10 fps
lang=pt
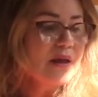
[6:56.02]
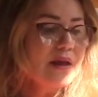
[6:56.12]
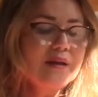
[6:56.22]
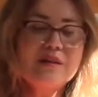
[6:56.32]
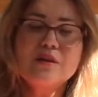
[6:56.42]

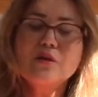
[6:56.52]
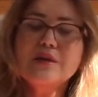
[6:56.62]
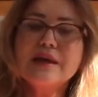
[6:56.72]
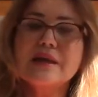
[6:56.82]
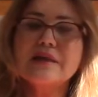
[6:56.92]
Então,
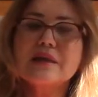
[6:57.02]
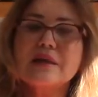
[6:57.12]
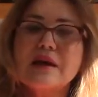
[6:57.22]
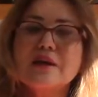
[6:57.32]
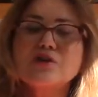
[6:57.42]
na
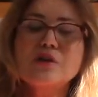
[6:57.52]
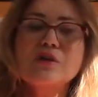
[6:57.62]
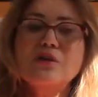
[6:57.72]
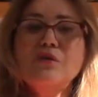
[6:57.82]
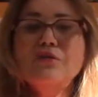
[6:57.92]
realidade,
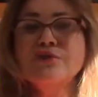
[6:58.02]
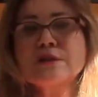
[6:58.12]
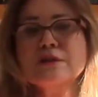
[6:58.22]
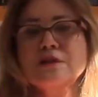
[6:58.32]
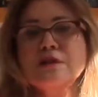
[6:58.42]
ele não
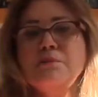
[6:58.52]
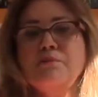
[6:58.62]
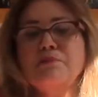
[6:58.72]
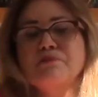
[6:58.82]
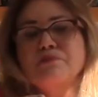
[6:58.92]

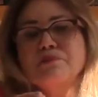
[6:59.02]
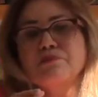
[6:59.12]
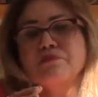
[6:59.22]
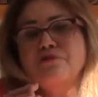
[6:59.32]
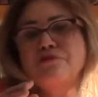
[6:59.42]
se
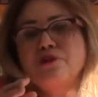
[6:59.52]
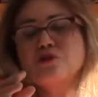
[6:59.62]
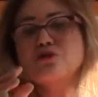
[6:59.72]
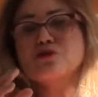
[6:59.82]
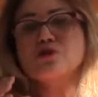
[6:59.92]

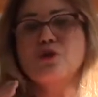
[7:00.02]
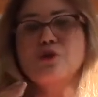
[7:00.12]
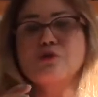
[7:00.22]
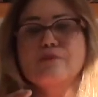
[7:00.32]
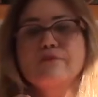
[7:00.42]

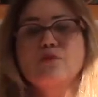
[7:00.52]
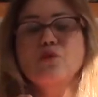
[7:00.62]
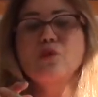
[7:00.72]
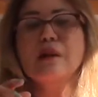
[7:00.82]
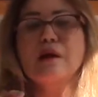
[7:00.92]
fixou
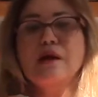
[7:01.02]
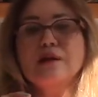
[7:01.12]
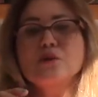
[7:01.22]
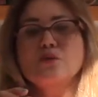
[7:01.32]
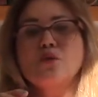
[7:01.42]
no lado